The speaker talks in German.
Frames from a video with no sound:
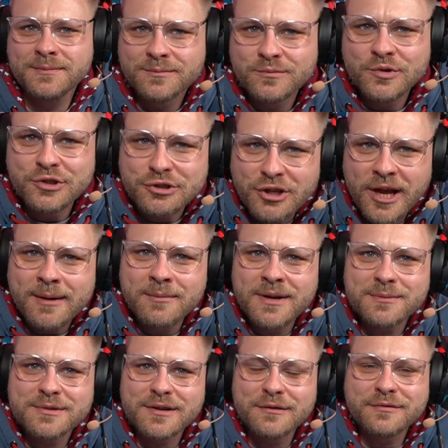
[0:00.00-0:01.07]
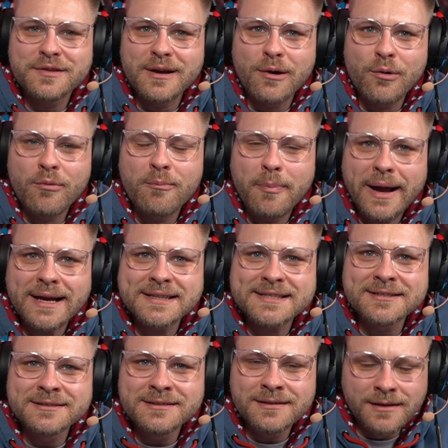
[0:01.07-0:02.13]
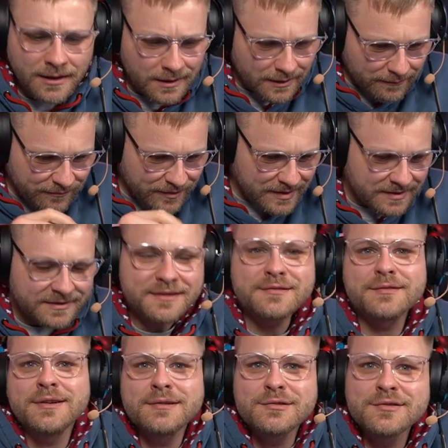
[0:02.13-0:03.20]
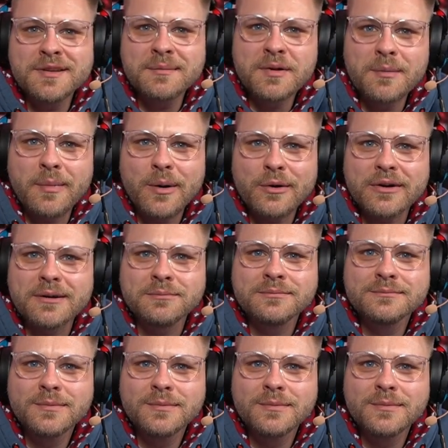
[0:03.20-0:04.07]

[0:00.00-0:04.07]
eine Timelapse auf die Augen bratzen wie ich das Ding zusammengebaut habe.